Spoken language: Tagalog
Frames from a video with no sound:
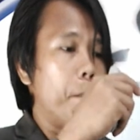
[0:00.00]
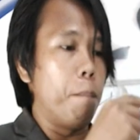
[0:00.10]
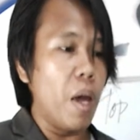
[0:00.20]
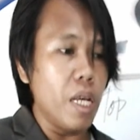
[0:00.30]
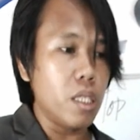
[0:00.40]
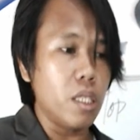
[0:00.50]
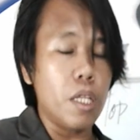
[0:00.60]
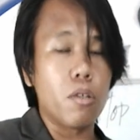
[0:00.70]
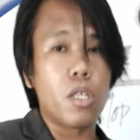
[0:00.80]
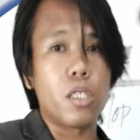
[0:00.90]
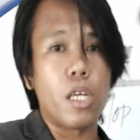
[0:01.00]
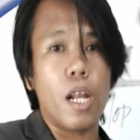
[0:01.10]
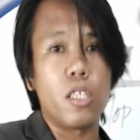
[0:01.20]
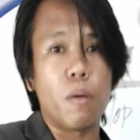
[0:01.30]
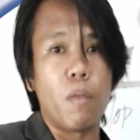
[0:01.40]
based dito sa
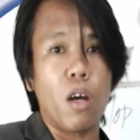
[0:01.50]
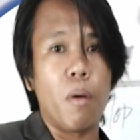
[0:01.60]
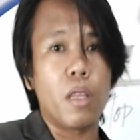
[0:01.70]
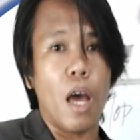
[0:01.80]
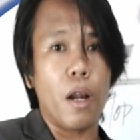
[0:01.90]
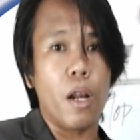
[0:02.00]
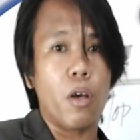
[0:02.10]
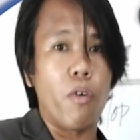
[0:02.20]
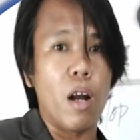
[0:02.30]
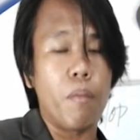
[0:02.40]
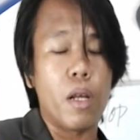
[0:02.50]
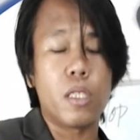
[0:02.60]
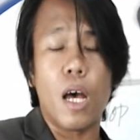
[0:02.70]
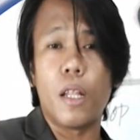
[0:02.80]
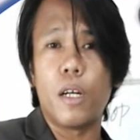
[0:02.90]
checklist of documentary requirements
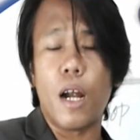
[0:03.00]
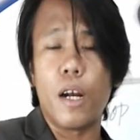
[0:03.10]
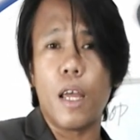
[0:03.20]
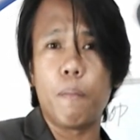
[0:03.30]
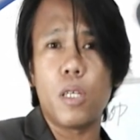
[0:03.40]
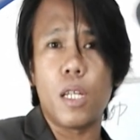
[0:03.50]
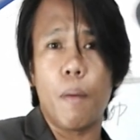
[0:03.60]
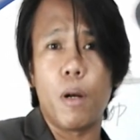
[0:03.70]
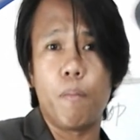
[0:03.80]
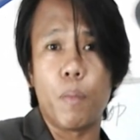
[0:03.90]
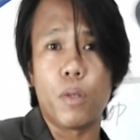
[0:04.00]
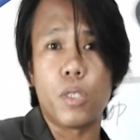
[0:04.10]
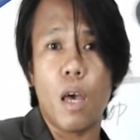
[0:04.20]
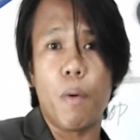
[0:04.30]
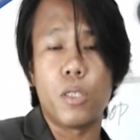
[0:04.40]
under RMC number
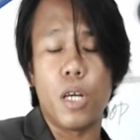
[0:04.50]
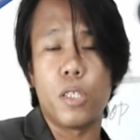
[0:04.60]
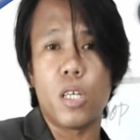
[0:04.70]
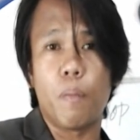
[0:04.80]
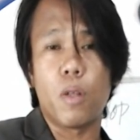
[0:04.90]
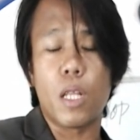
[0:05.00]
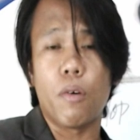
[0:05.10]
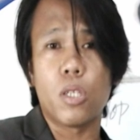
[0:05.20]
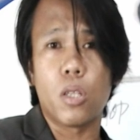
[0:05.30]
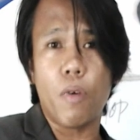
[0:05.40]
57 series of 2020,